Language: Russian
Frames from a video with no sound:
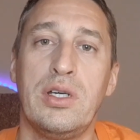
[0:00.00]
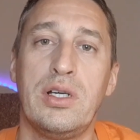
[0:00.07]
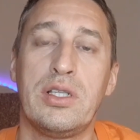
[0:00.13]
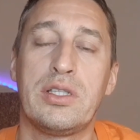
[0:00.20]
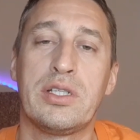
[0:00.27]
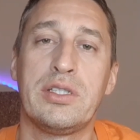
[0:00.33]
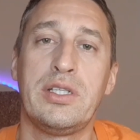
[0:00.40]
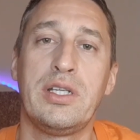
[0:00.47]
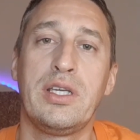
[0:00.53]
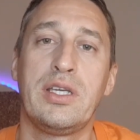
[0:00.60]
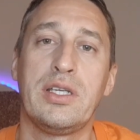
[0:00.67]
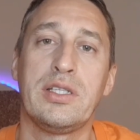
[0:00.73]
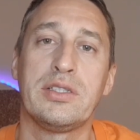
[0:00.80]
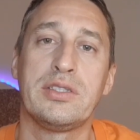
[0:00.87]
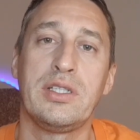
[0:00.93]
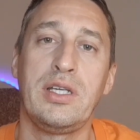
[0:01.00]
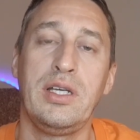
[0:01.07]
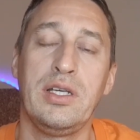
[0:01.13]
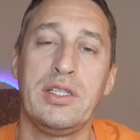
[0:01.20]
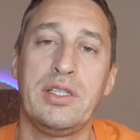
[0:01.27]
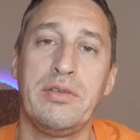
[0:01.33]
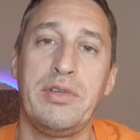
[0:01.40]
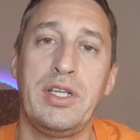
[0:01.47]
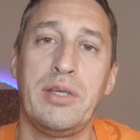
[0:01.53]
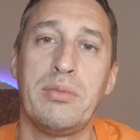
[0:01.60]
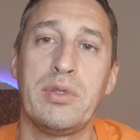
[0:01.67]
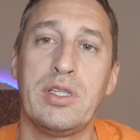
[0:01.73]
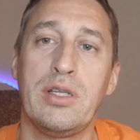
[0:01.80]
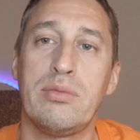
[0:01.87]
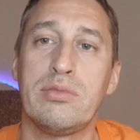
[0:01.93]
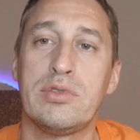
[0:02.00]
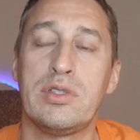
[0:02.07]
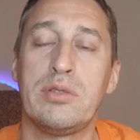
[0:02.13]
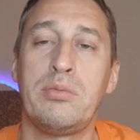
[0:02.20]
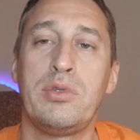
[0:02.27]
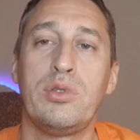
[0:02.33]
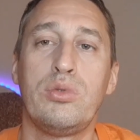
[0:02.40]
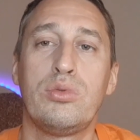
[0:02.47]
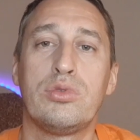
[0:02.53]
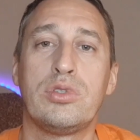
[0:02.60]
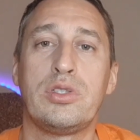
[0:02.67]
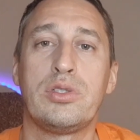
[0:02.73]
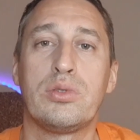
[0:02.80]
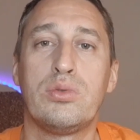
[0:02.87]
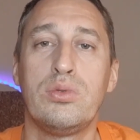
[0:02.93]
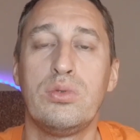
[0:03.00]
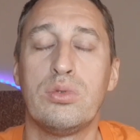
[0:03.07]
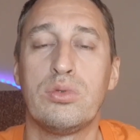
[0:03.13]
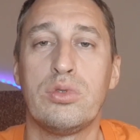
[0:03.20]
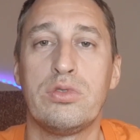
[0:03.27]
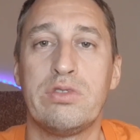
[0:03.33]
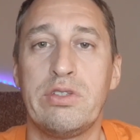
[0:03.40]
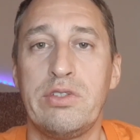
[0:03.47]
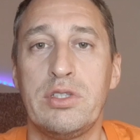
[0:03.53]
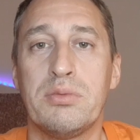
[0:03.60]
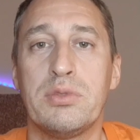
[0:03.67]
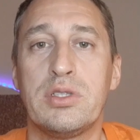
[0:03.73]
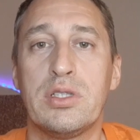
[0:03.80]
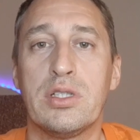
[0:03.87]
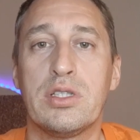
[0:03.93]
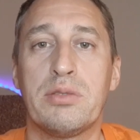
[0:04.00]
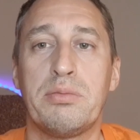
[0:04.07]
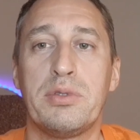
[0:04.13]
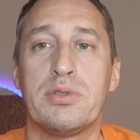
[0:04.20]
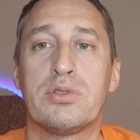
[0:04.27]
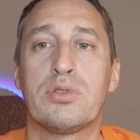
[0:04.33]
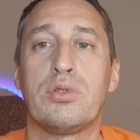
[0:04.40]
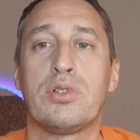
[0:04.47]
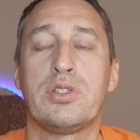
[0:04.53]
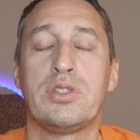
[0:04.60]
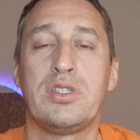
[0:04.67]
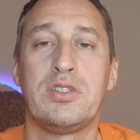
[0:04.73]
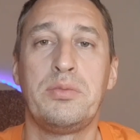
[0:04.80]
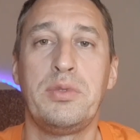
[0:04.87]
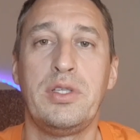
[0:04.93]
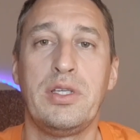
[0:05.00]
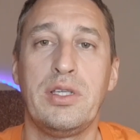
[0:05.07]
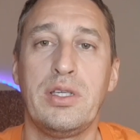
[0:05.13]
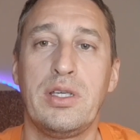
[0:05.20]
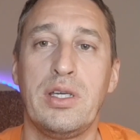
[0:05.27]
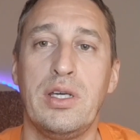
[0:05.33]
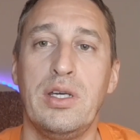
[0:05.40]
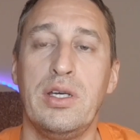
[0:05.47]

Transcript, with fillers: электроэнергии за это время, там, за минуту, за секунду, то есть в зависимости от скорости изменений.